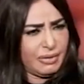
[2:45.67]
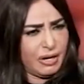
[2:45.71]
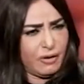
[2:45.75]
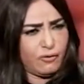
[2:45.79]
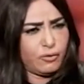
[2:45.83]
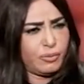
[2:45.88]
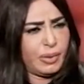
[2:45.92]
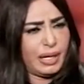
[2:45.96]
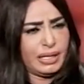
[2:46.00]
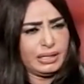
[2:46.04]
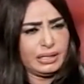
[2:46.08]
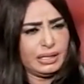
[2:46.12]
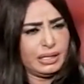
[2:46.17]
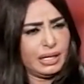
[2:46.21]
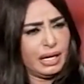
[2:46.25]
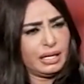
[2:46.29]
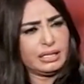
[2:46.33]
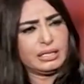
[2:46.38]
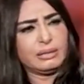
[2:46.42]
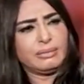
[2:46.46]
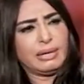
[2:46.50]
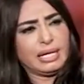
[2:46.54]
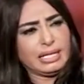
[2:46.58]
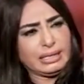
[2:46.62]
عرفوا بعض
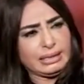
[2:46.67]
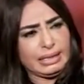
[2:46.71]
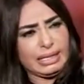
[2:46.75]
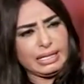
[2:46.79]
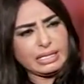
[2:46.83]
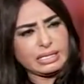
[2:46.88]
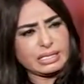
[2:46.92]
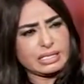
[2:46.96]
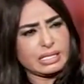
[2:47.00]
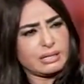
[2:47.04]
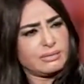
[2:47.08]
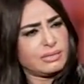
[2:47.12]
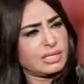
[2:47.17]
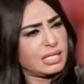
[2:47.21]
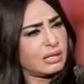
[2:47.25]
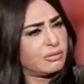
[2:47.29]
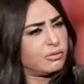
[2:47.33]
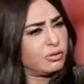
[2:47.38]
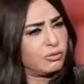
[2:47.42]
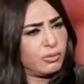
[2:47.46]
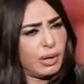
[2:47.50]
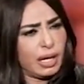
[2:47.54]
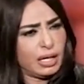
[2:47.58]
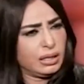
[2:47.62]
النهارده بعد ثلاث ايام
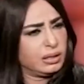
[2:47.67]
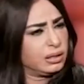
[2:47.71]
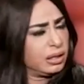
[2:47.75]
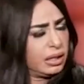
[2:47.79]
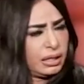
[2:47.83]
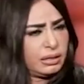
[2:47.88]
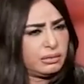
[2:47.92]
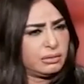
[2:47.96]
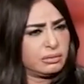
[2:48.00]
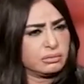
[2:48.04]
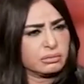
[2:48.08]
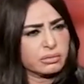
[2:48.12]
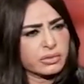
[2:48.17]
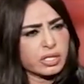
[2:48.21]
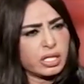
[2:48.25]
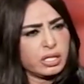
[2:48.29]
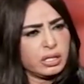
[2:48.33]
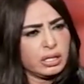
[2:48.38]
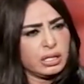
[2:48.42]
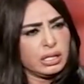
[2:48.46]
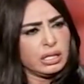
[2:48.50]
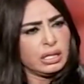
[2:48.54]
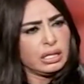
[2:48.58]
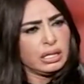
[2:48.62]
سابوا بعض يعني
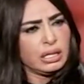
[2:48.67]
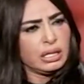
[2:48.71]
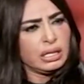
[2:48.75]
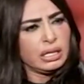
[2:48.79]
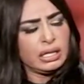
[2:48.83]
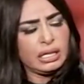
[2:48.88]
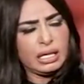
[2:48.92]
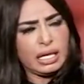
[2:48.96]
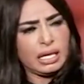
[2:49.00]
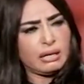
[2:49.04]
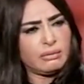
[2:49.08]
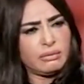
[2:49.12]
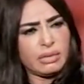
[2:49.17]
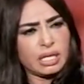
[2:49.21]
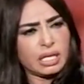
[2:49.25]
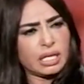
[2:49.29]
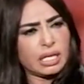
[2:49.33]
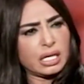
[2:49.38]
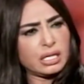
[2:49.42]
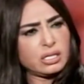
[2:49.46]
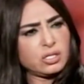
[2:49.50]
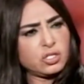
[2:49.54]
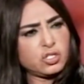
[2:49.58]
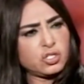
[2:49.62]
خلاص على
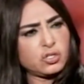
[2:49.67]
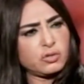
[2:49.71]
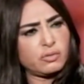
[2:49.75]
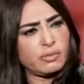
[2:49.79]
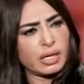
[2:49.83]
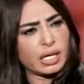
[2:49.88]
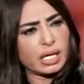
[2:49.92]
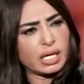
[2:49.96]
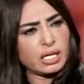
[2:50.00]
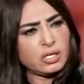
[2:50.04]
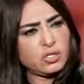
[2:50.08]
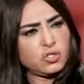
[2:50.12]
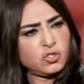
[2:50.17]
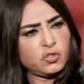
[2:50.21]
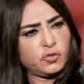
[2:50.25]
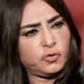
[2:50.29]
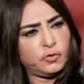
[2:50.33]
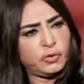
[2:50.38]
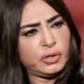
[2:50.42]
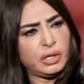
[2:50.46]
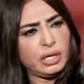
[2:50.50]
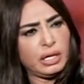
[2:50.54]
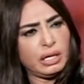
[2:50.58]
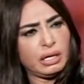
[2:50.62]
السريع ما كانش ما كانش
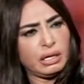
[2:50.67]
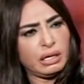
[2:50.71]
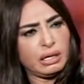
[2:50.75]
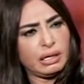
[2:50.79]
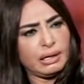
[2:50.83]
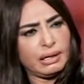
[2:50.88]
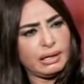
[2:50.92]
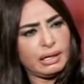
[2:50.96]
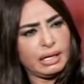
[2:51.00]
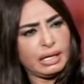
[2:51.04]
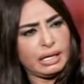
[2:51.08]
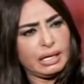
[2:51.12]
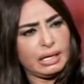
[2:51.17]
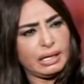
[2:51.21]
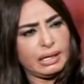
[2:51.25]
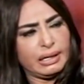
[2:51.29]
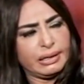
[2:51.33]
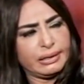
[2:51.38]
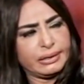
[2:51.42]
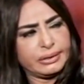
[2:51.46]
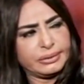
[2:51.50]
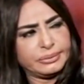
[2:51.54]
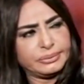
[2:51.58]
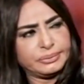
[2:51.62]
في ال
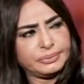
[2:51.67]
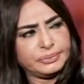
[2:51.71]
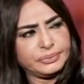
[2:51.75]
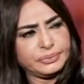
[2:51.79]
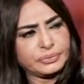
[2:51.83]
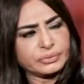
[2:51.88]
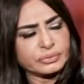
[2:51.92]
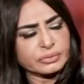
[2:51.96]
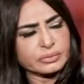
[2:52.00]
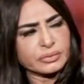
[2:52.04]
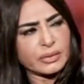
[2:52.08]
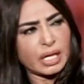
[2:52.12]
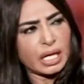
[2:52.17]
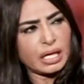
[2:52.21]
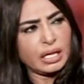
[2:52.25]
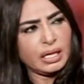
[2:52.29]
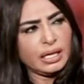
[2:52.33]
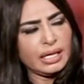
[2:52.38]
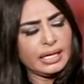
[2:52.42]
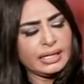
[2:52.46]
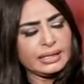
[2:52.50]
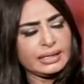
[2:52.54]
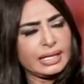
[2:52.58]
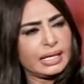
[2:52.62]

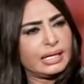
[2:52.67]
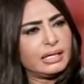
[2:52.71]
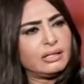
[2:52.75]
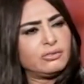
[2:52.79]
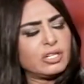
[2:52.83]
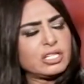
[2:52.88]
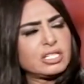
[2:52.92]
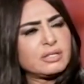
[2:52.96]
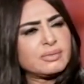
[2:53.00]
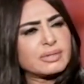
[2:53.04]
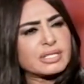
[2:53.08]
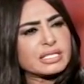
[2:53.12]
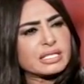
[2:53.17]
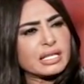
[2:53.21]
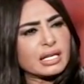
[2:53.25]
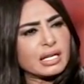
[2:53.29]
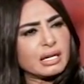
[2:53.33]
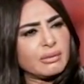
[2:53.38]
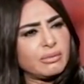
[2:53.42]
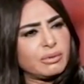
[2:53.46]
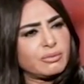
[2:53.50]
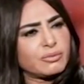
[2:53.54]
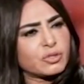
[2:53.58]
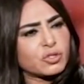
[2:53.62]
يعني انا دلوقتي
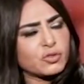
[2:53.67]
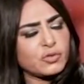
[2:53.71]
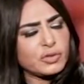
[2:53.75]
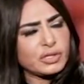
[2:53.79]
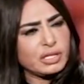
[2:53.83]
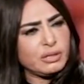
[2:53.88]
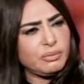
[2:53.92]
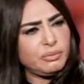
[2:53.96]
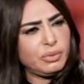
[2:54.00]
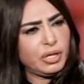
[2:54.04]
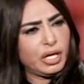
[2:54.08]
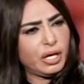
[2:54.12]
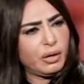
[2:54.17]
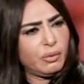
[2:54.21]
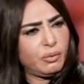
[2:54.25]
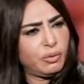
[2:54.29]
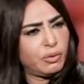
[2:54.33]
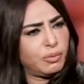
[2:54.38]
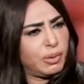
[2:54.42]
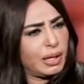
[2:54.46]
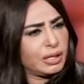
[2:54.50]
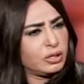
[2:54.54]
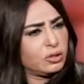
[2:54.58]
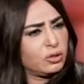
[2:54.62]
بستغرب لما اشوف اتنين
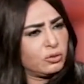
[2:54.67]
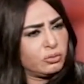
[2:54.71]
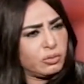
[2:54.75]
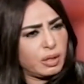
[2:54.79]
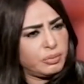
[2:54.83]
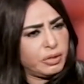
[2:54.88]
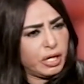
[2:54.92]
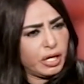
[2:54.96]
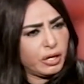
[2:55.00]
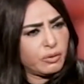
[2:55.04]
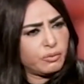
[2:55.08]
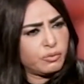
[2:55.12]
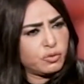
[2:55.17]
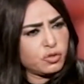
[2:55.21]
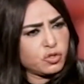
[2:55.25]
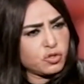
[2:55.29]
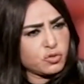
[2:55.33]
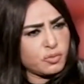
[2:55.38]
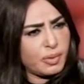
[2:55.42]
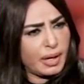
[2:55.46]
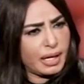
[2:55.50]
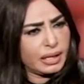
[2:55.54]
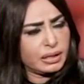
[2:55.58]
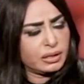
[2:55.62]
بيحبوا بعض دول ما
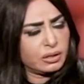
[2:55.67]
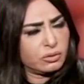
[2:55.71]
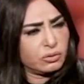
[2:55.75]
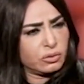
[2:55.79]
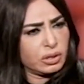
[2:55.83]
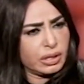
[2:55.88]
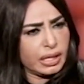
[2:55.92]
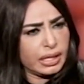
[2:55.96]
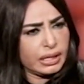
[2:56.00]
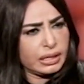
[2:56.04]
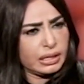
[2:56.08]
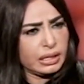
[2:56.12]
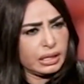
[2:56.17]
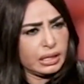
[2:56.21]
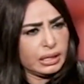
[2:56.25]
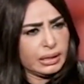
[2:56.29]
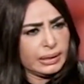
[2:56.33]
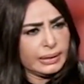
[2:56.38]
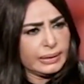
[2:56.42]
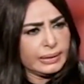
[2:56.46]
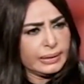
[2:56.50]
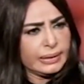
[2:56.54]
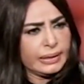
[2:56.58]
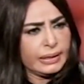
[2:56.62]
بيحبوش بعض دول يعني
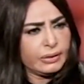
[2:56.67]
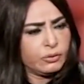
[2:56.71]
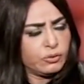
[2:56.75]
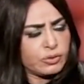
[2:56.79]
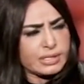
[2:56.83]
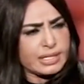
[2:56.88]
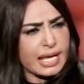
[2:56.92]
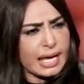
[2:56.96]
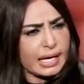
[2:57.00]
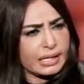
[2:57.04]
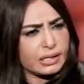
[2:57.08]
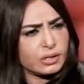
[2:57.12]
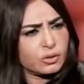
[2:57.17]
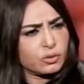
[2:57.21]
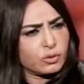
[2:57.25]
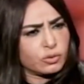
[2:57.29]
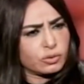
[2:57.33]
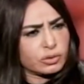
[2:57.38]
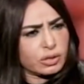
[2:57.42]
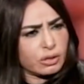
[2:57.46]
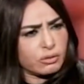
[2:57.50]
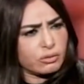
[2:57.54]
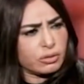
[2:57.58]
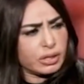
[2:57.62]
وزغد
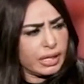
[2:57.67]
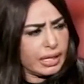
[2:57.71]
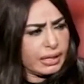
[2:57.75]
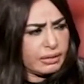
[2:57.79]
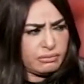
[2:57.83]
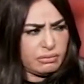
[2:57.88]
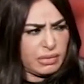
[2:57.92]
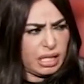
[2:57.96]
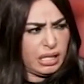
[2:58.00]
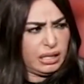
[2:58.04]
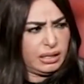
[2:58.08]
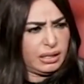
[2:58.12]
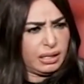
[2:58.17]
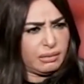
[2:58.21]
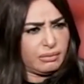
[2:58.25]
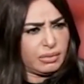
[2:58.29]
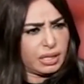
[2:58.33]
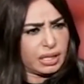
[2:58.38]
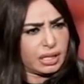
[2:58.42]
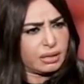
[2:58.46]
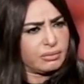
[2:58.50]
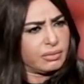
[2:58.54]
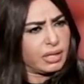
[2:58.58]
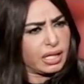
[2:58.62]
ويعني ايه ده
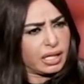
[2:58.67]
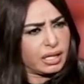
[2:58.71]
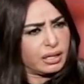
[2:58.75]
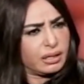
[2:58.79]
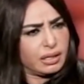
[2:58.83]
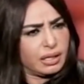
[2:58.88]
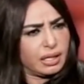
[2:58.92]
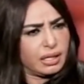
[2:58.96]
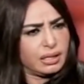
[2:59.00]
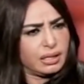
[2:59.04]
مجا يعني